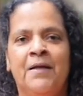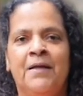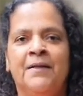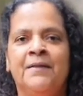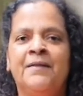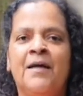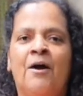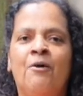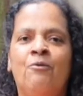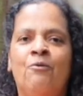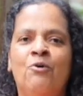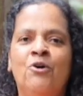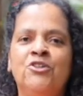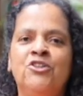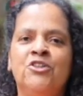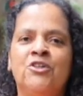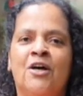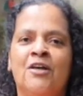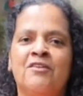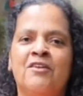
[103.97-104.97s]
Então
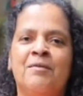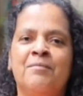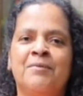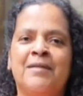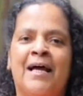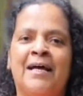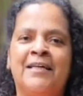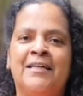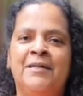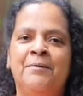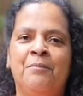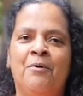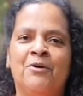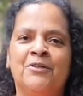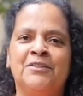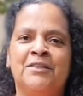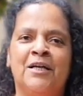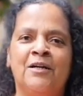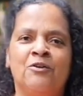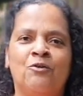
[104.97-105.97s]
hoje nós vamos estar tá aqui
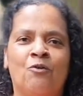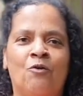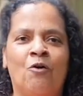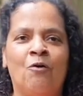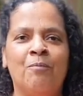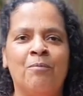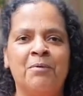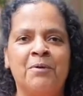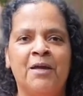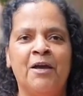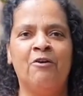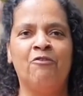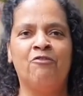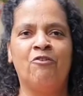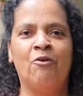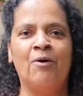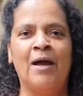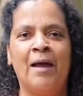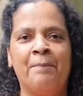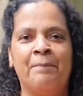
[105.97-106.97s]
mostrando como que eu
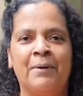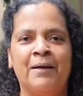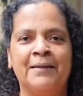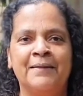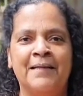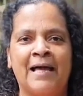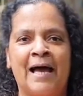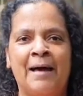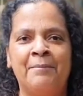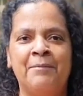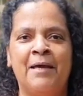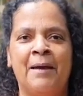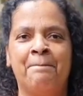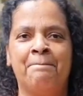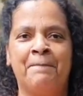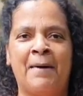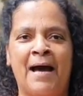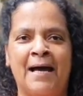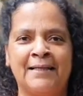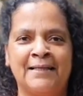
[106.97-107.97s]
vou replantar a minha
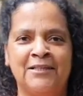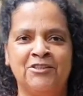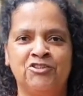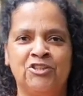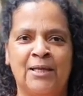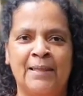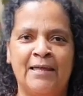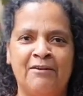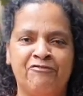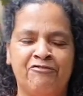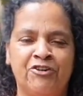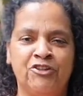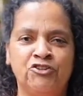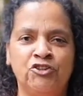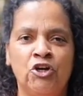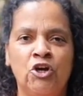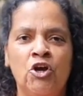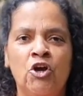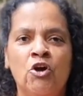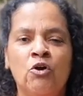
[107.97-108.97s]
pata de elefante,